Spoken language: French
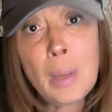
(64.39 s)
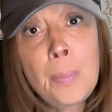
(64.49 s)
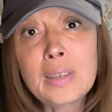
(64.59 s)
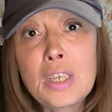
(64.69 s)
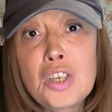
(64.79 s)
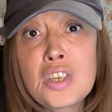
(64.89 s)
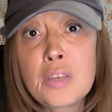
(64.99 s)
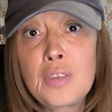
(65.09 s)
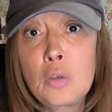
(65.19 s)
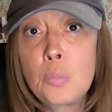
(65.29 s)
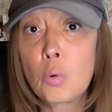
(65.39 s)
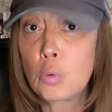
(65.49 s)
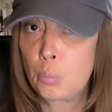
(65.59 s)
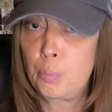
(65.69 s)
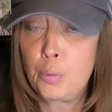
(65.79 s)
partagez cette vidéo pour
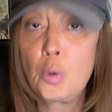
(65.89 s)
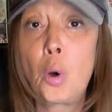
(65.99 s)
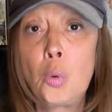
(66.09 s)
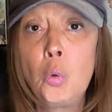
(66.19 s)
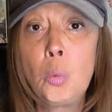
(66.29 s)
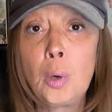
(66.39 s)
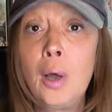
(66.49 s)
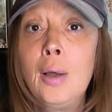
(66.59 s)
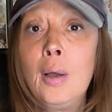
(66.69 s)
que plus grand nombre